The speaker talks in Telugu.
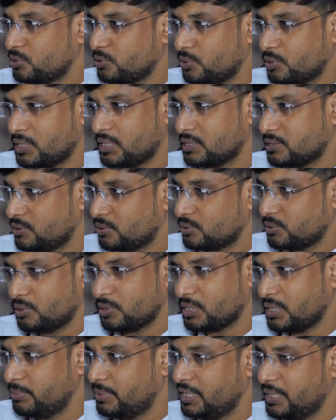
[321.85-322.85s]
స్లోగా స్లో
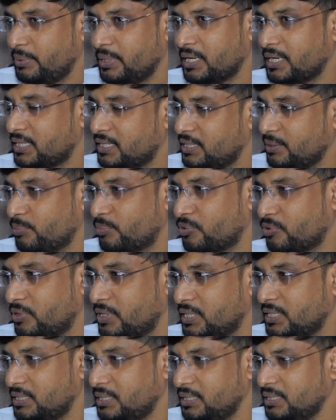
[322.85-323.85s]
స్లోగా బేబీ అనేది ఇంప్రూవ్
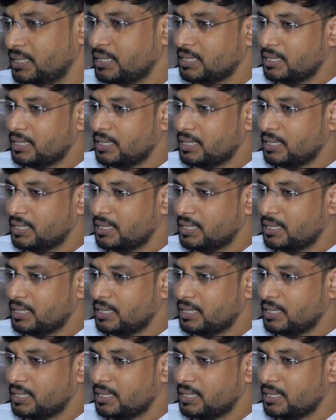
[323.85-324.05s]
అయింది